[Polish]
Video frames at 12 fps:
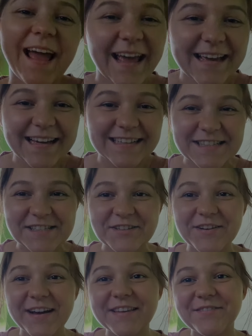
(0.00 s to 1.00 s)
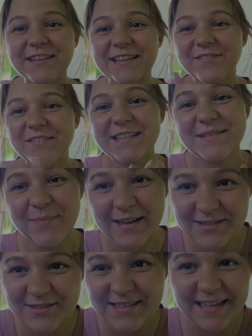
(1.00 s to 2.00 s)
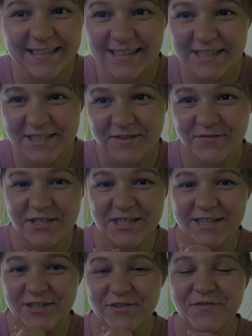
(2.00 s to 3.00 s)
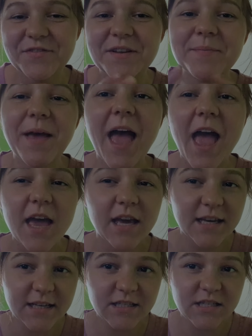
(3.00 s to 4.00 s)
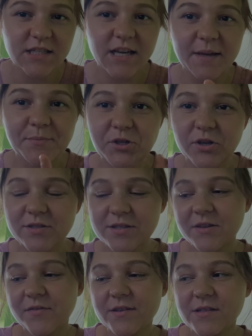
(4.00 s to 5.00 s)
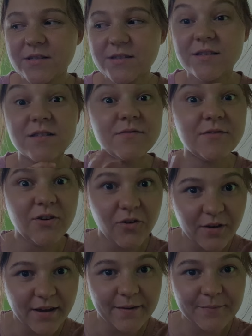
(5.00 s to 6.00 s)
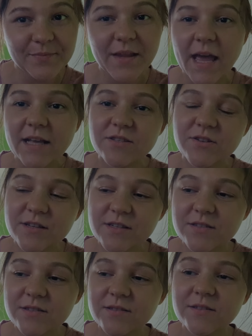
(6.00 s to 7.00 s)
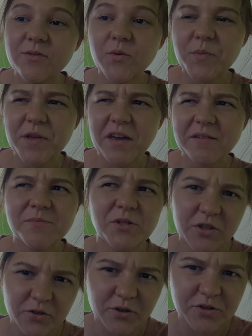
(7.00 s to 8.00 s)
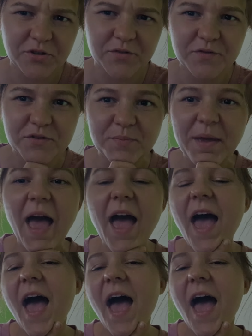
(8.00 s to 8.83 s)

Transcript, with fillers: Hejka, cześć kochani, witam Was bardzo serdecznie w dzisiejszym filmie i dzisiaj przychodzę do Was z vlogiem, co jest y, u mnie rzadkością w sumie,